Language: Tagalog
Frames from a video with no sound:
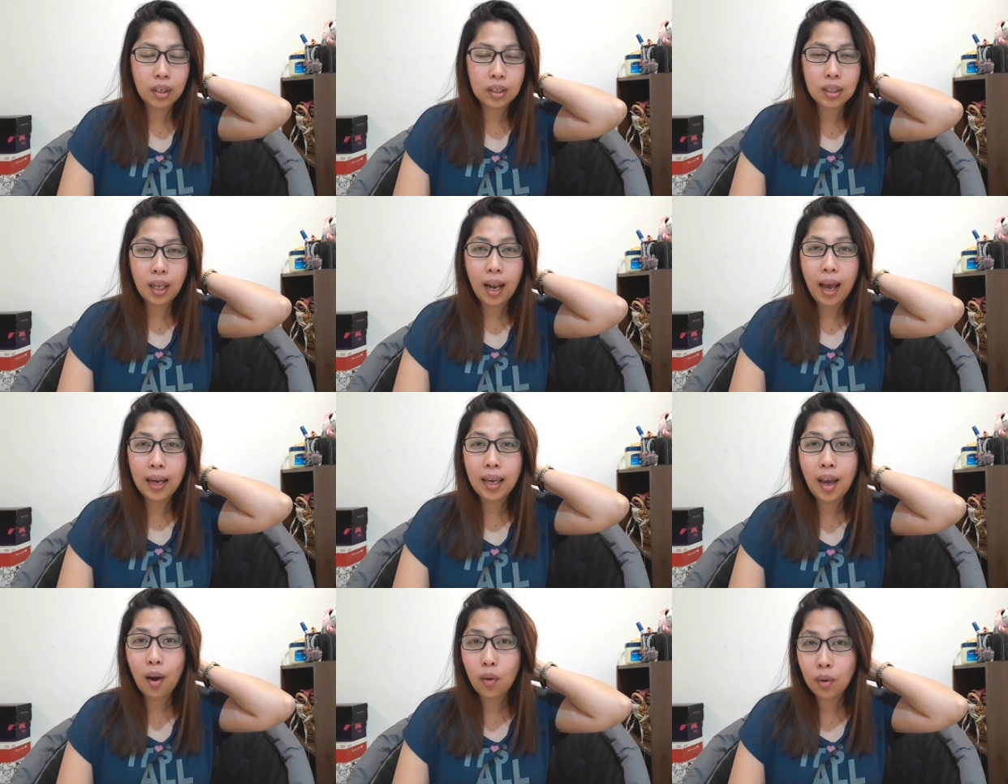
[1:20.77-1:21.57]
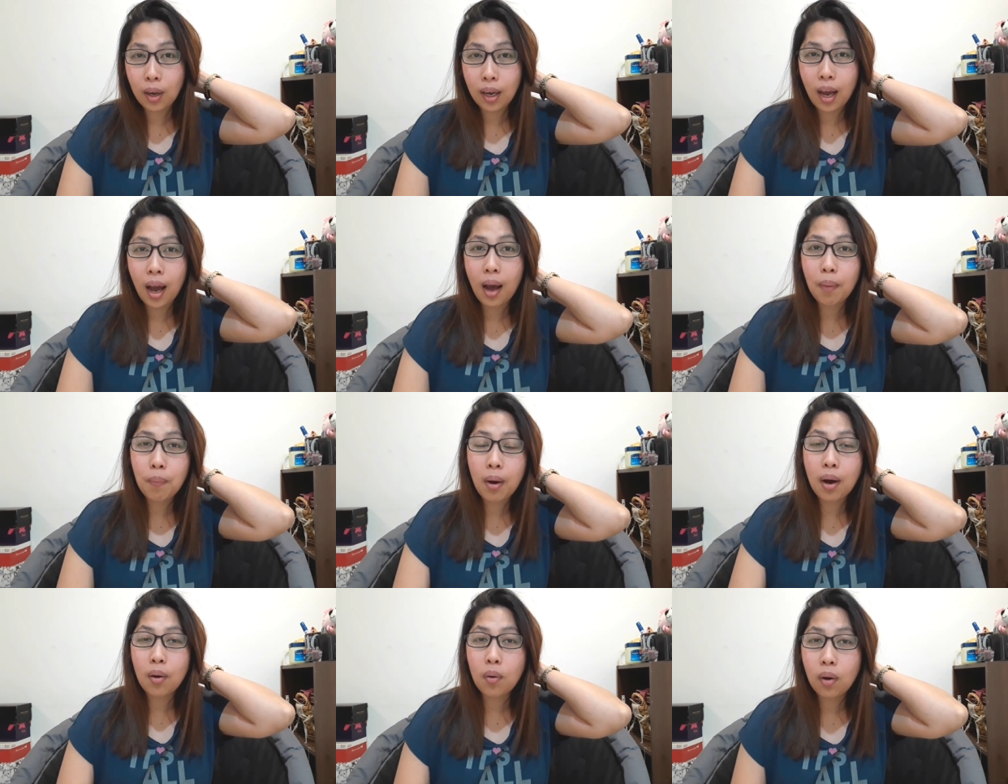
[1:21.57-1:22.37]
Kasi lagi ako
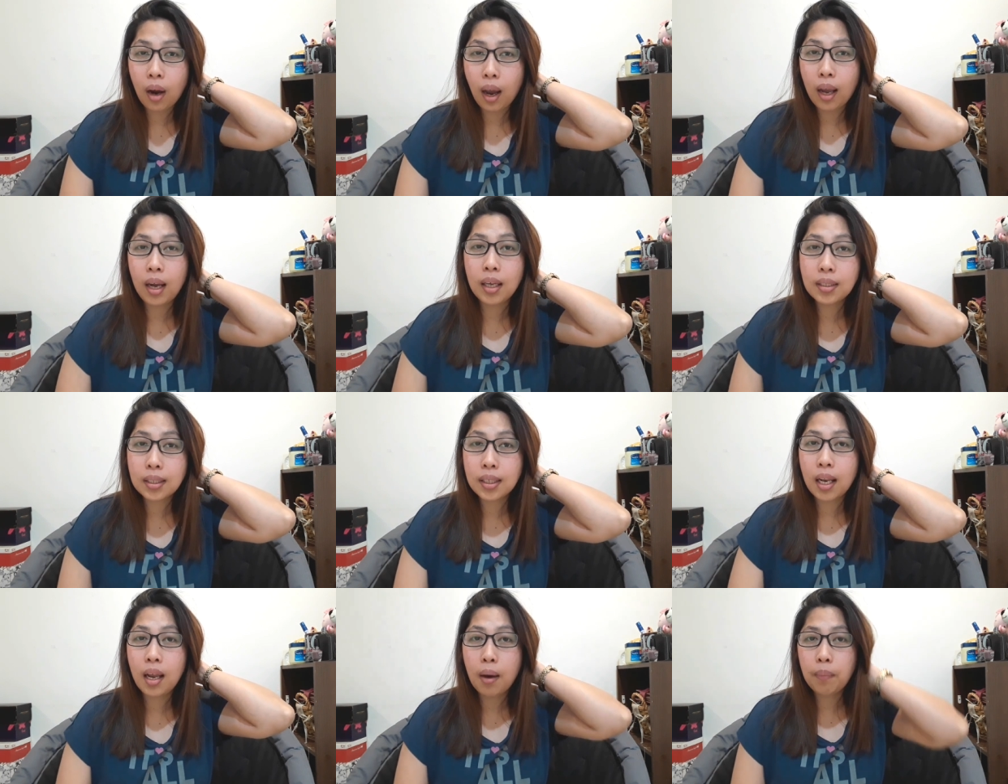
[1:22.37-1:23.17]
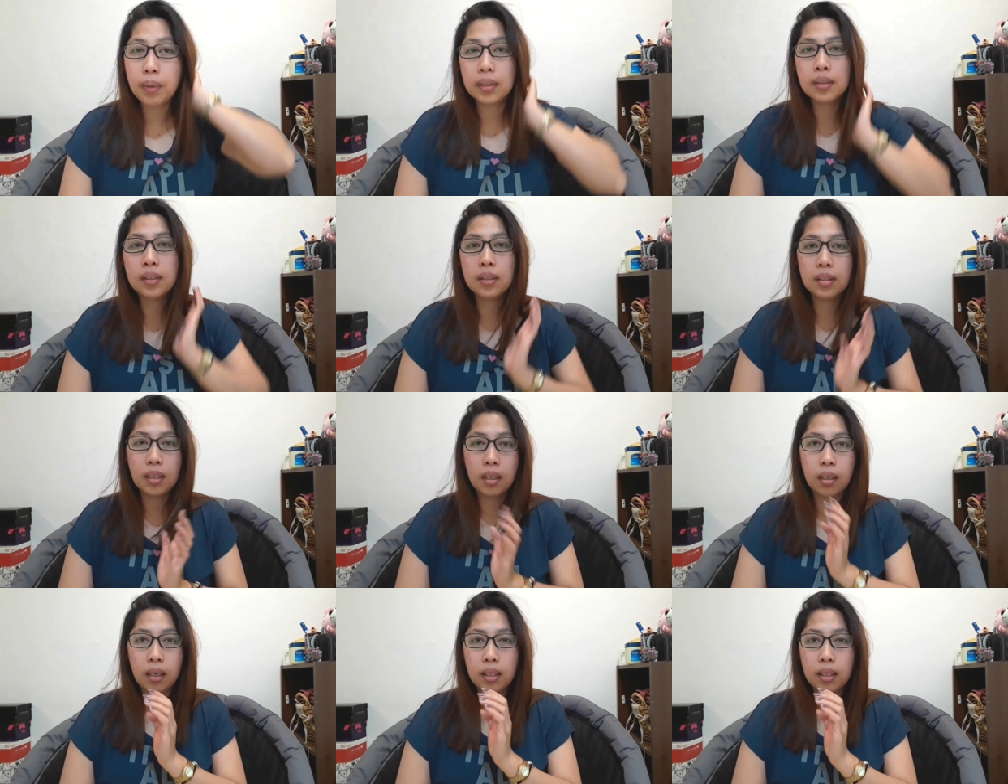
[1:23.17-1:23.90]
nag-aabang kung kailan sila magsisell.